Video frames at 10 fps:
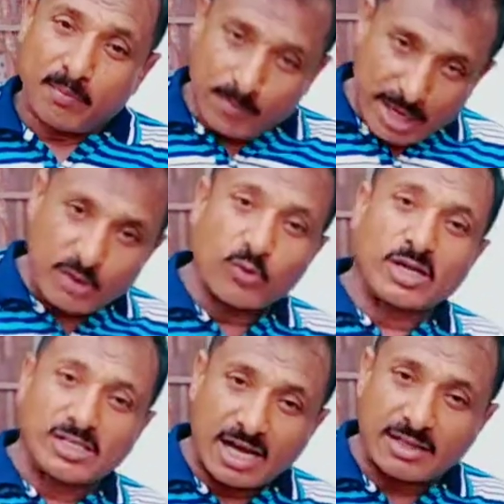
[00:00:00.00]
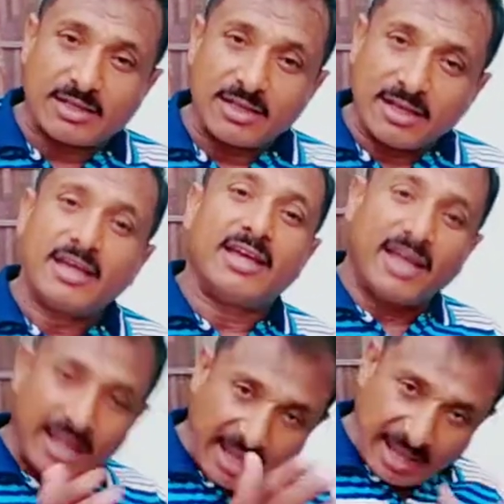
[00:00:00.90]
बहनों के साथ
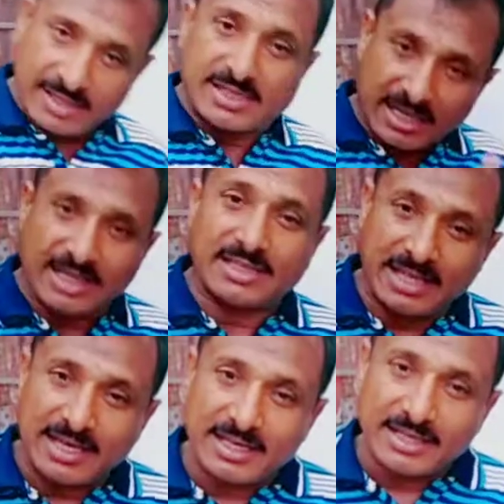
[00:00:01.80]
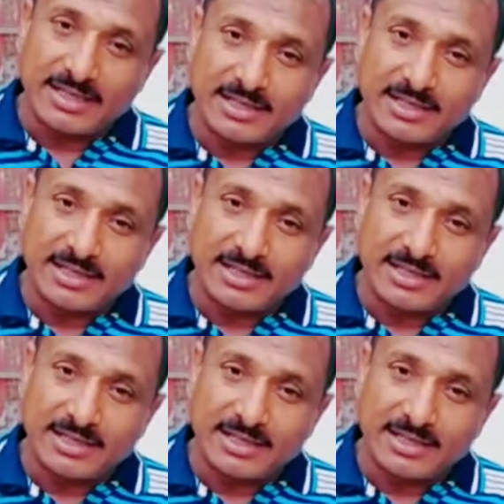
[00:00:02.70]
ऐसे करते हैं